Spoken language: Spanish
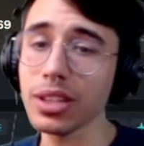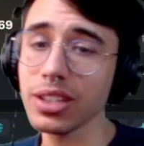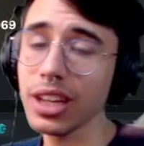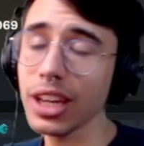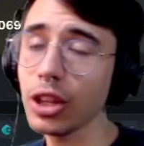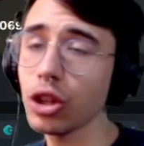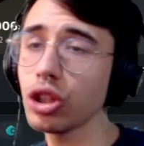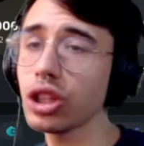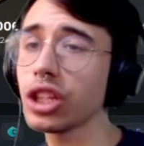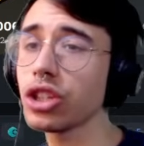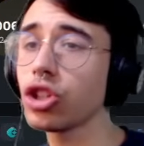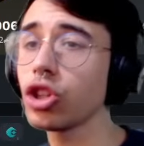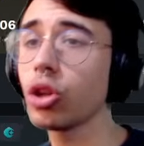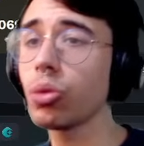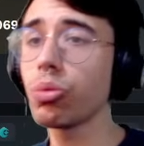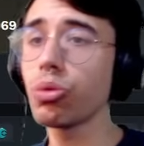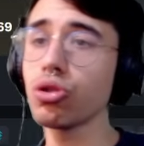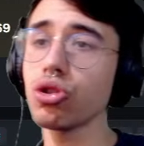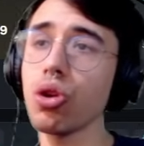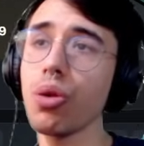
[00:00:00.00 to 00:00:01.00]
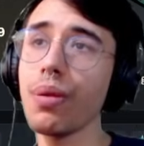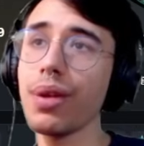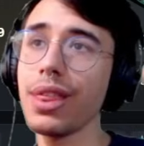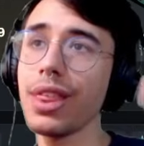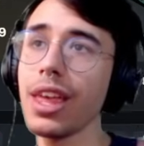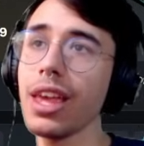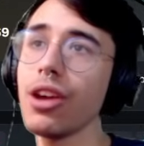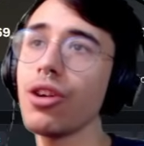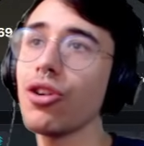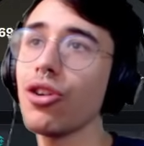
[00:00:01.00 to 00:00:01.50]
Sé que estoy trayendo muchos
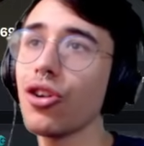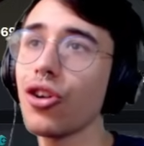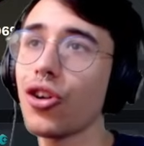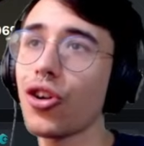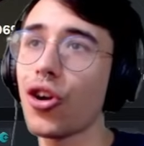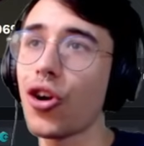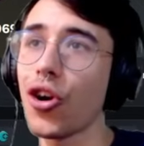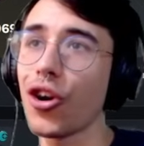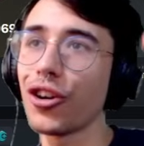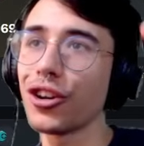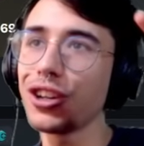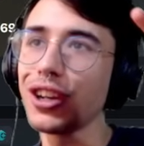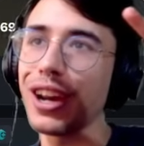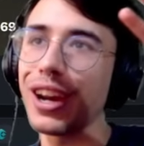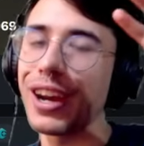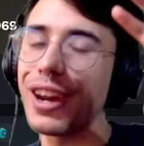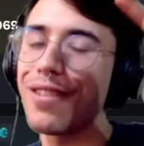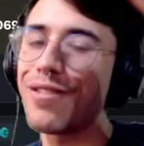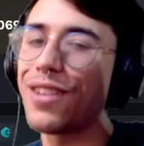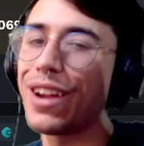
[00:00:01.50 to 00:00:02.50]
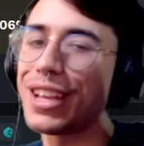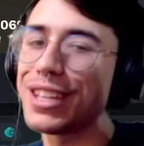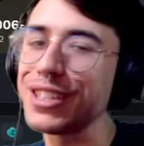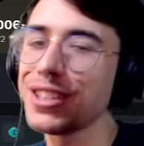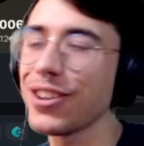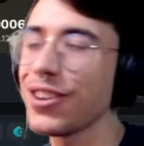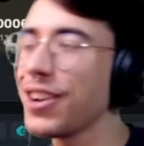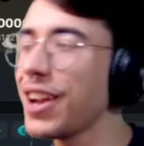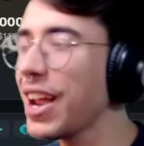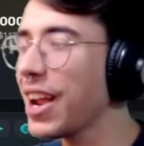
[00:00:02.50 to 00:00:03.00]
videos con
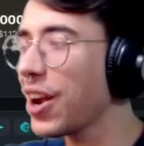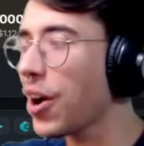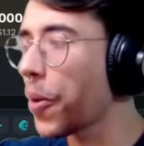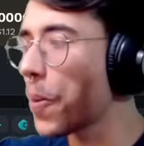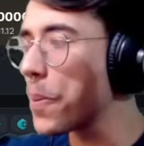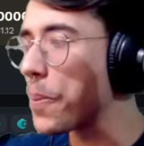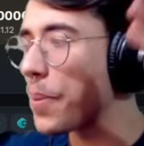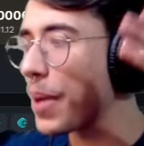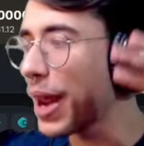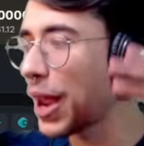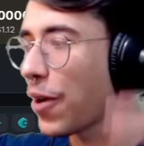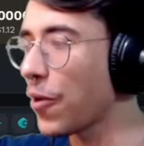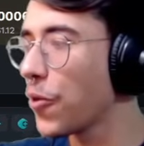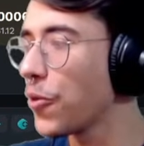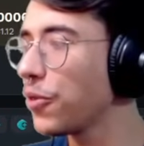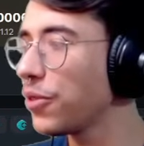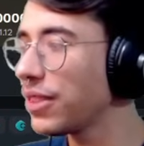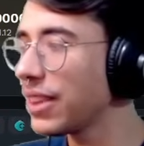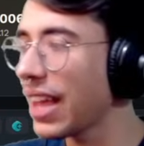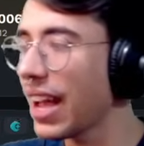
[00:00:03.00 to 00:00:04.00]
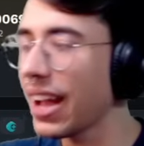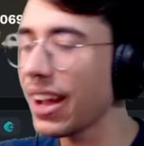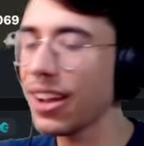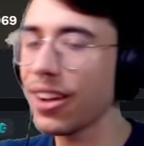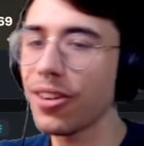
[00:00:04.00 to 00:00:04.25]
reflexiones, con preguntas,